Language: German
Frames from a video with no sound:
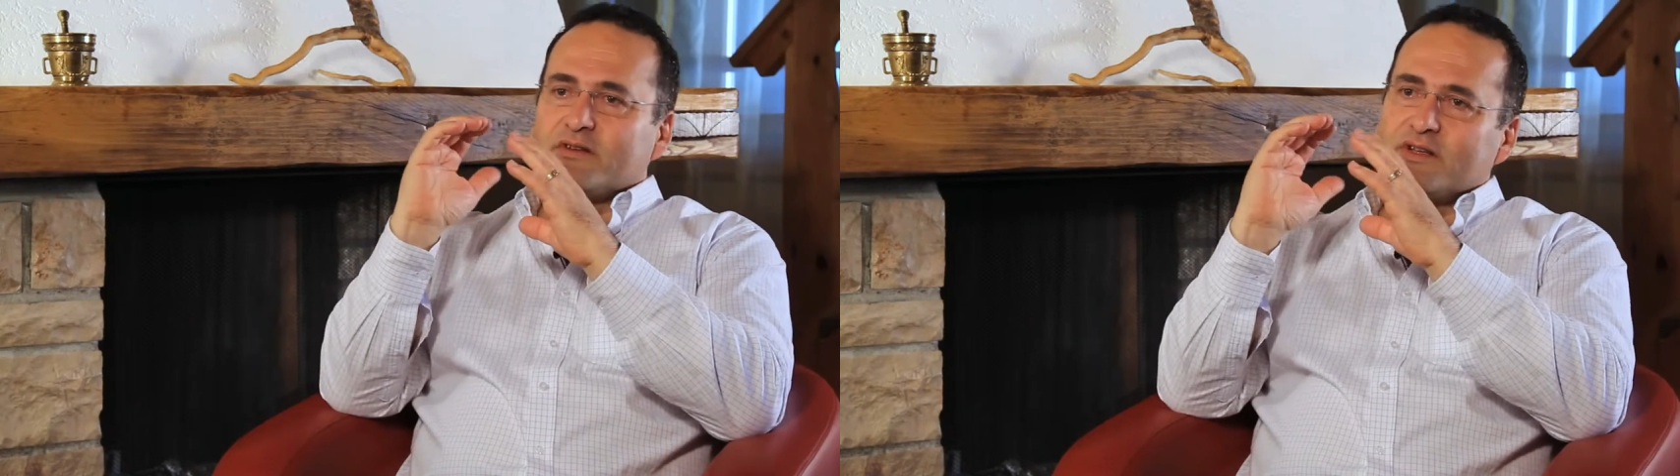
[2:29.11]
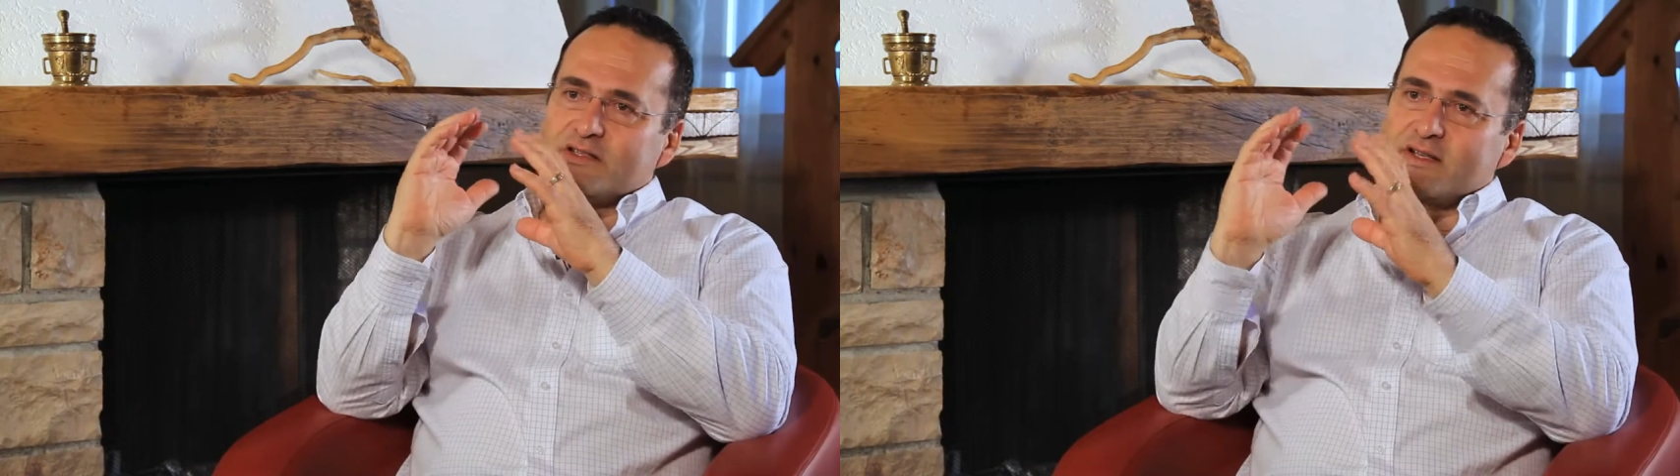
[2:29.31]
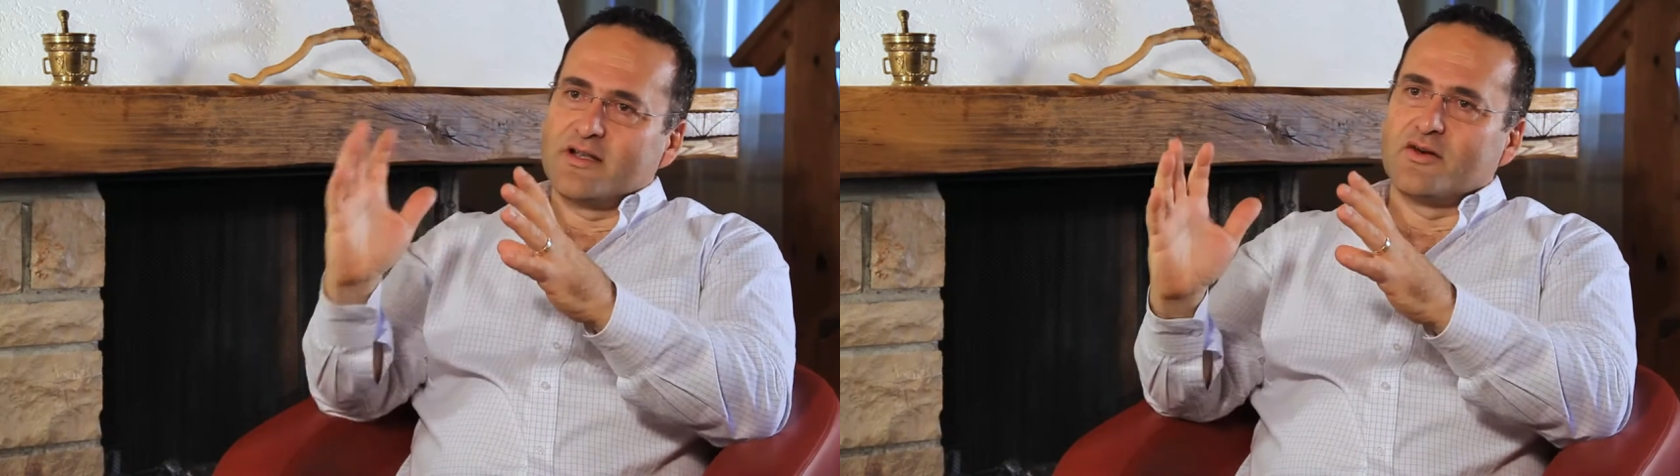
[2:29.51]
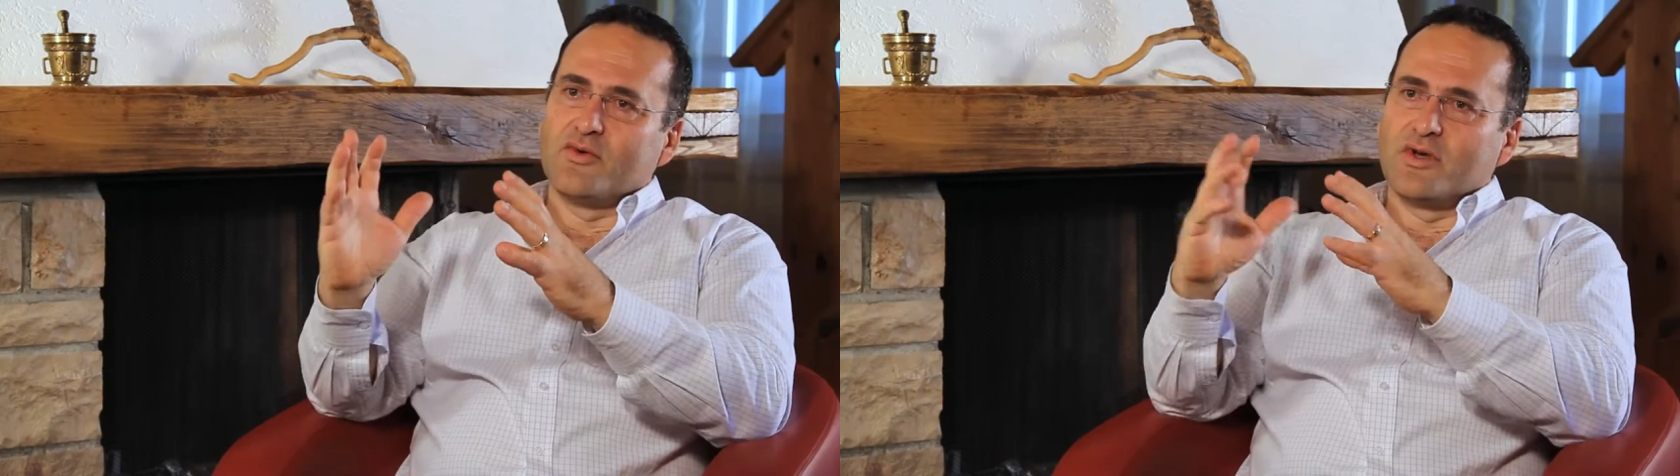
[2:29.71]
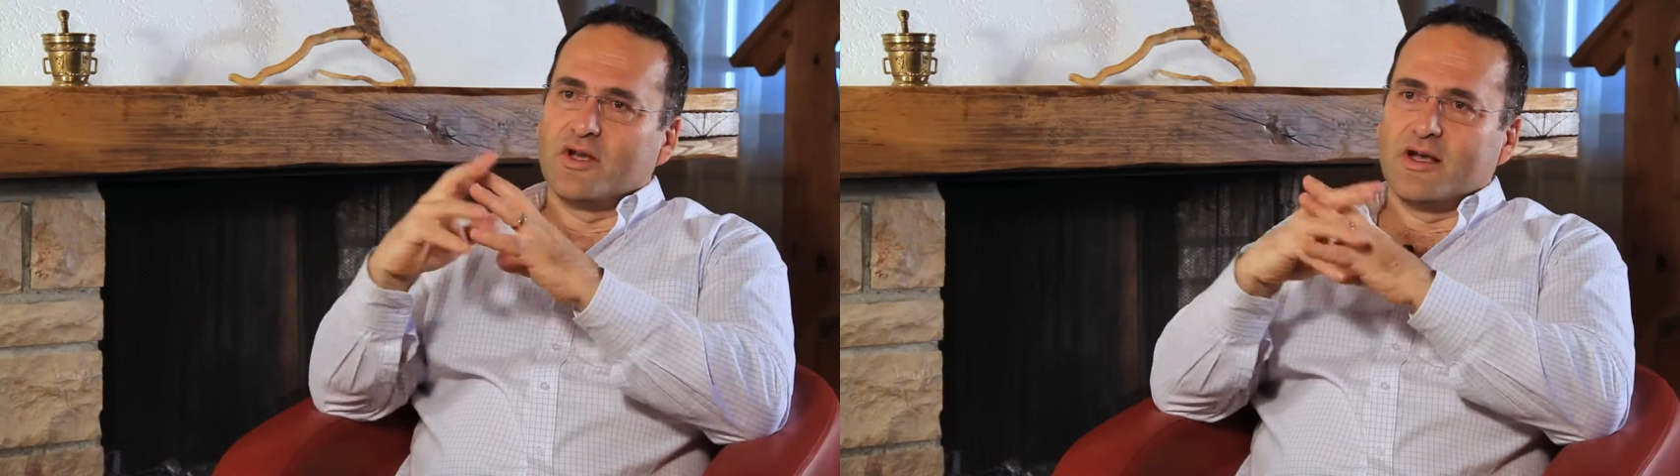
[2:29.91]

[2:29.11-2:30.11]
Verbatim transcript: eine sehr hohe